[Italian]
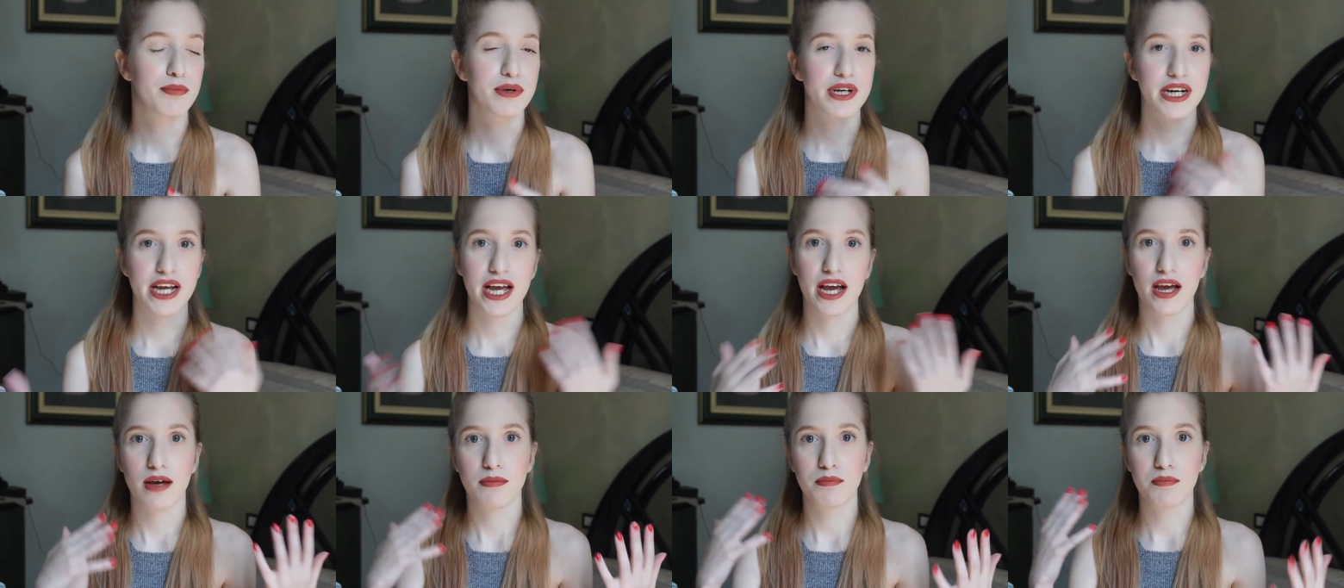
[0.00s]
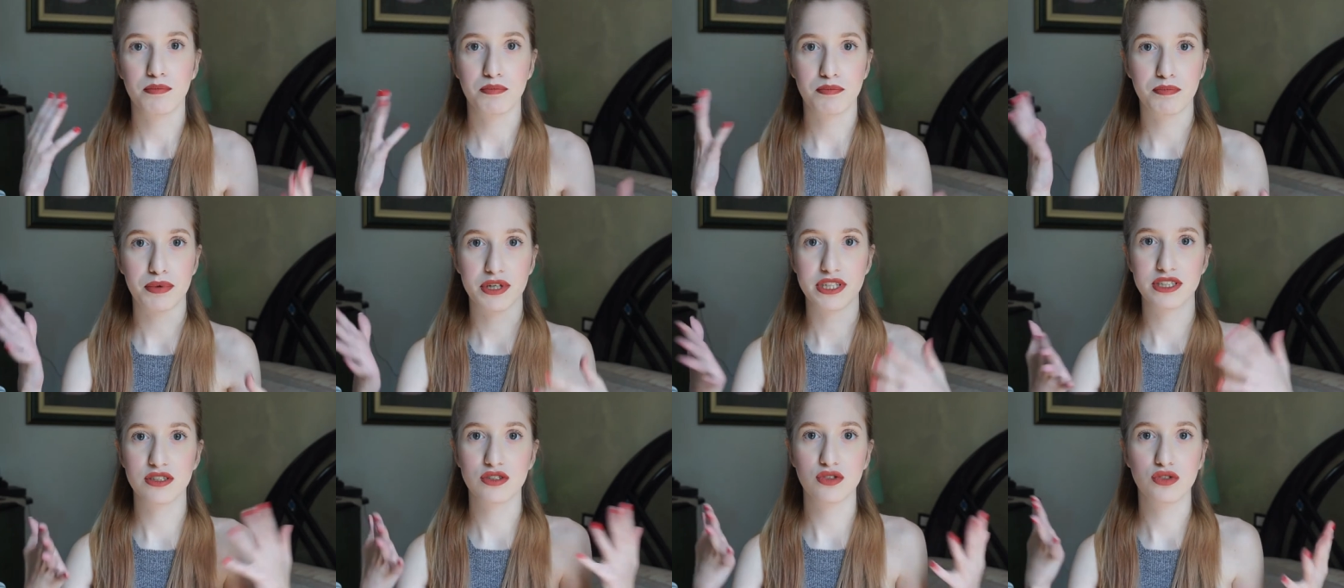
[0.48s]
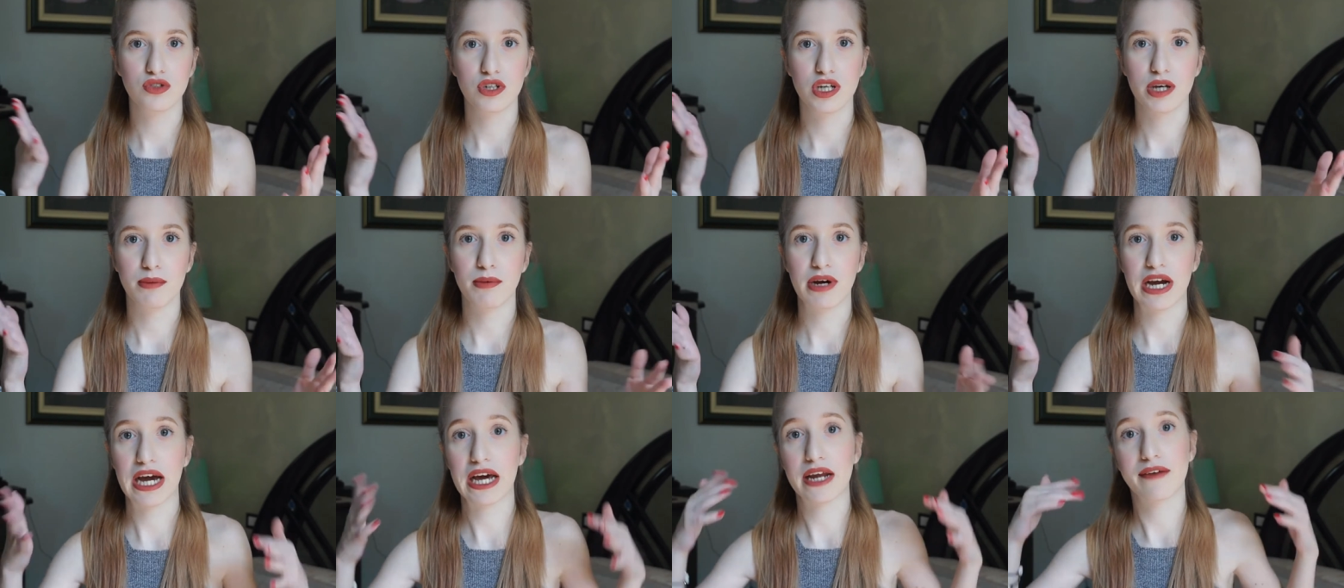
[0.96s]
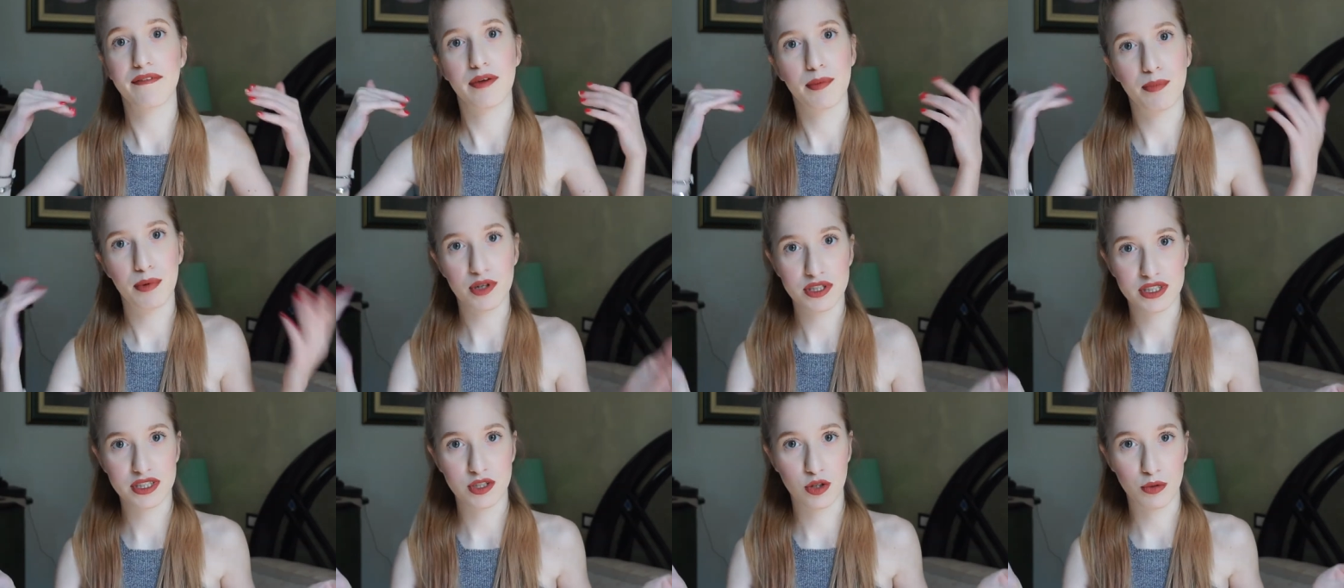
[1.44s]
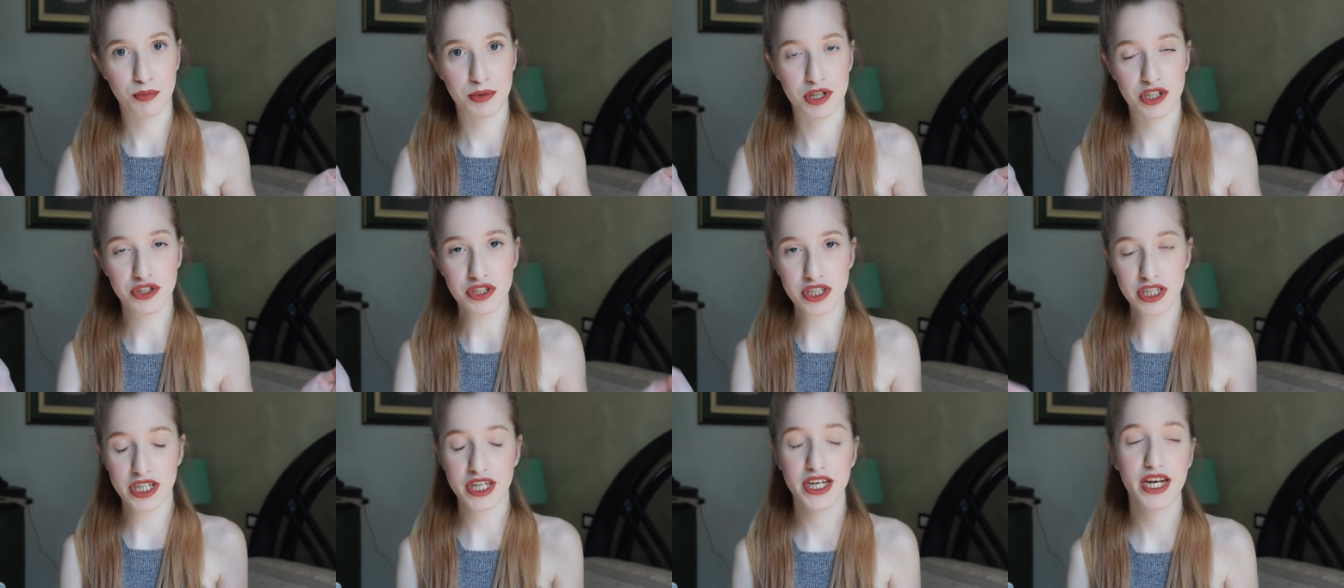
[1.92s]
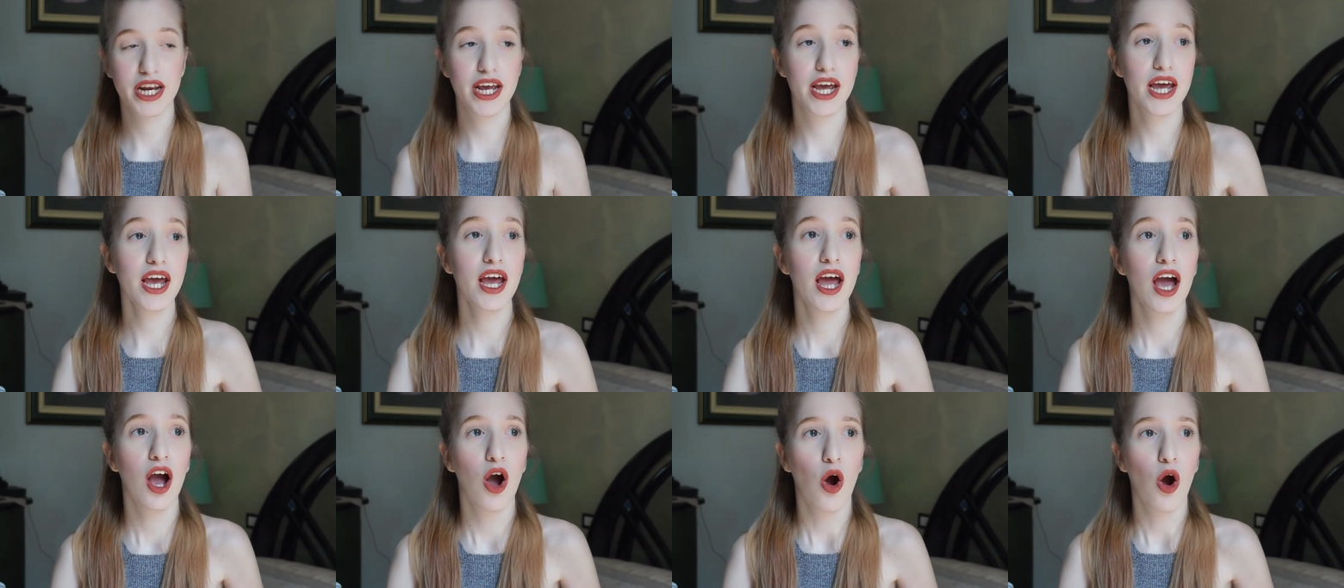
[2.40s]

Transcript: perché penso che magari vi possano piacere